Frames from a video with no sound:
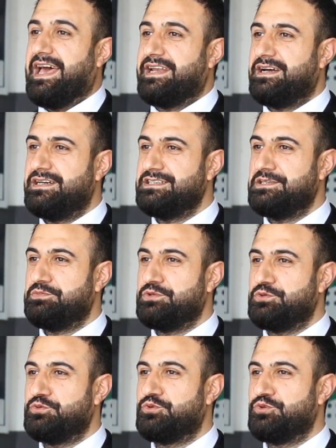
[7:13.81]

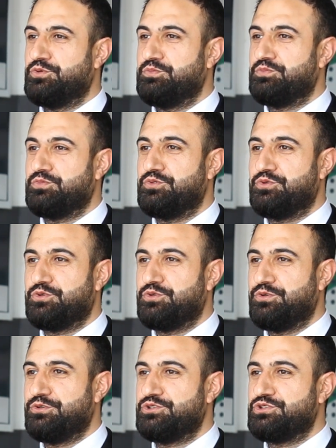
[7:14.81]
Herhangi bir kurum,
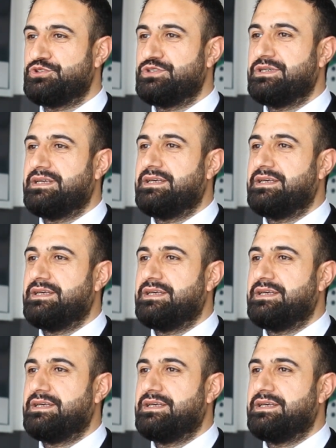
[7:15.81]
kuruluş